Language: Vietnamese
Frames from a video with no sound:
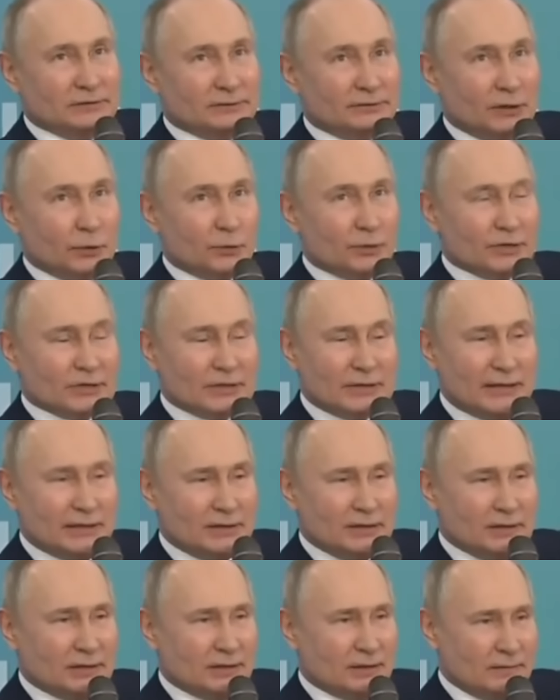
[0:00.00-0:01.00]
Tổng thống
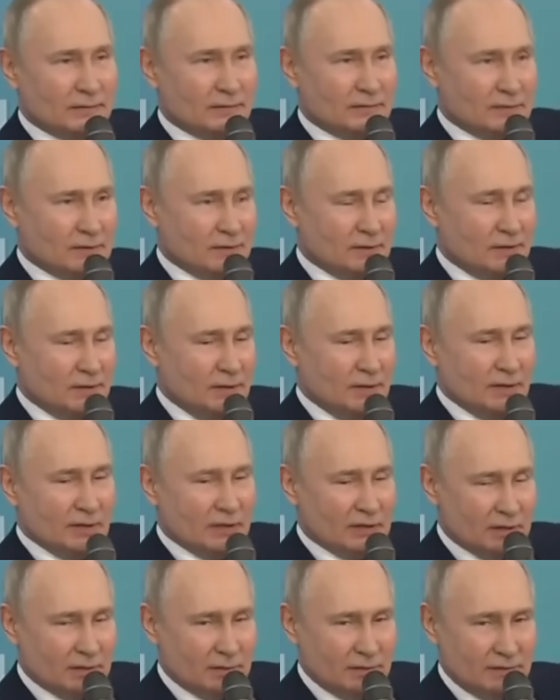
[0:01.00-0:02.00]
Putin cũng xác nhận về
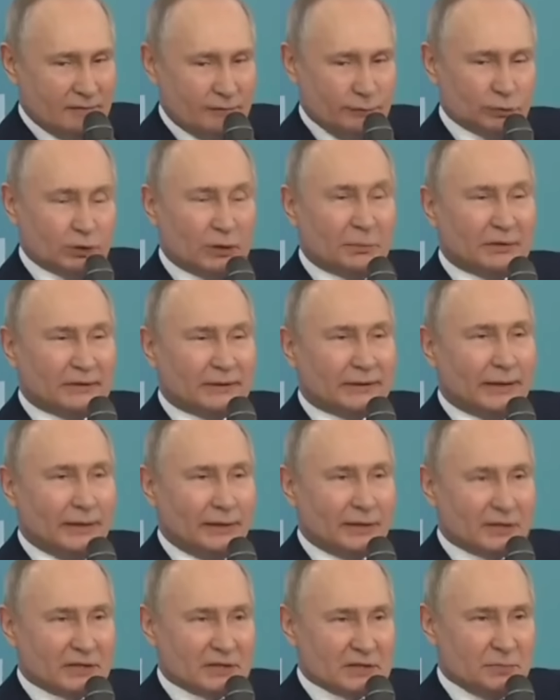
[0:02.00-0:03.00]
việc huấn luyện cho
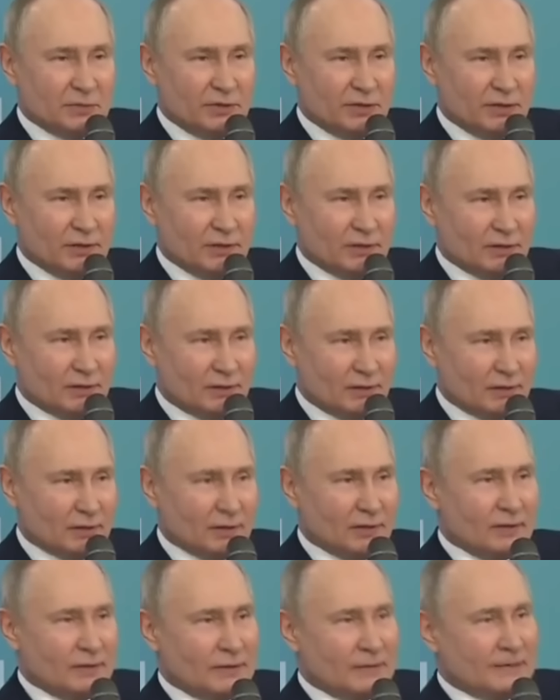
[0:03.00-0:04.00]
phi công Belarus
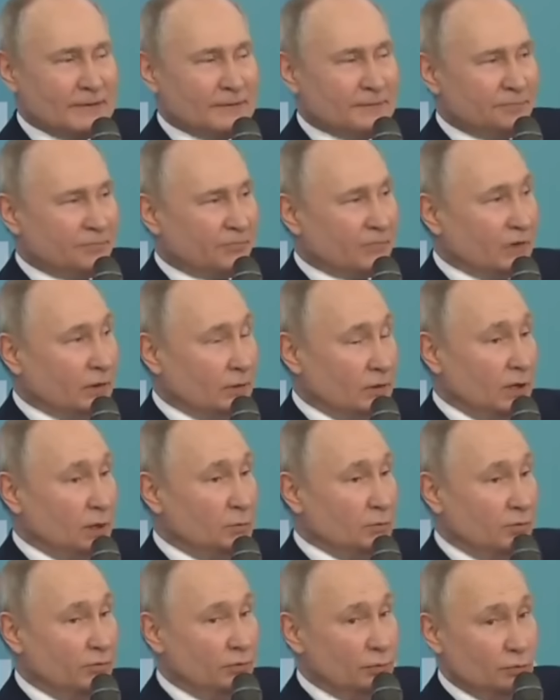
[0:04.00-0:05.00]
để sử dụng
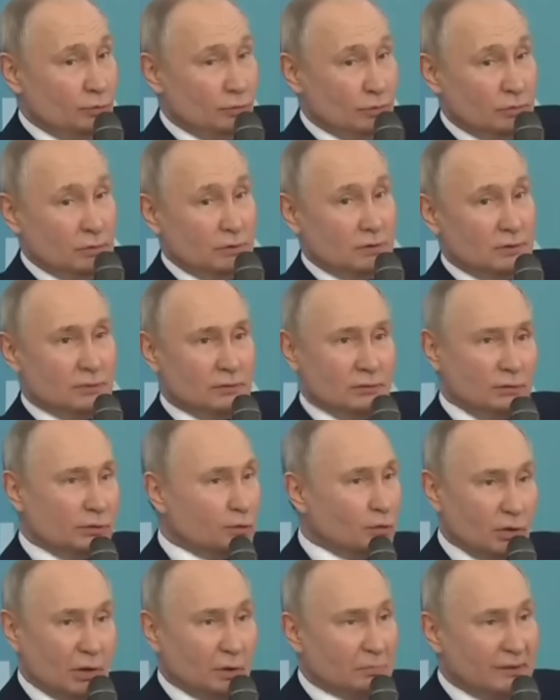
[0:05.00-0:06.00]
đạn trên không với đầu
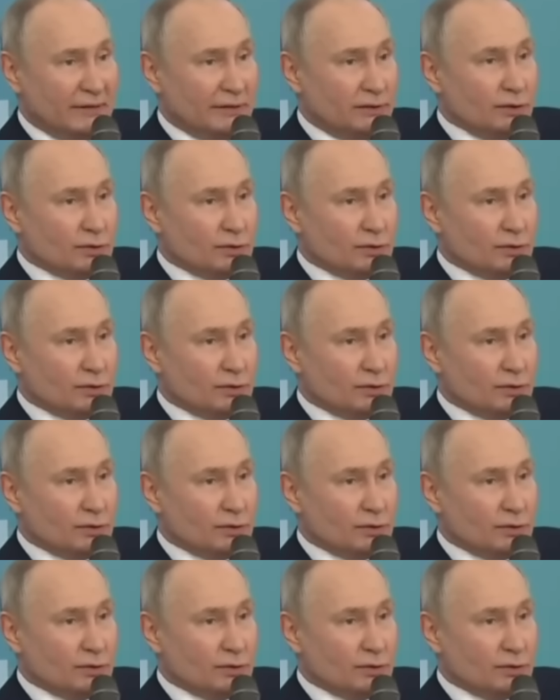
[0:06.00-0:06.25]
đạn đặc biệt.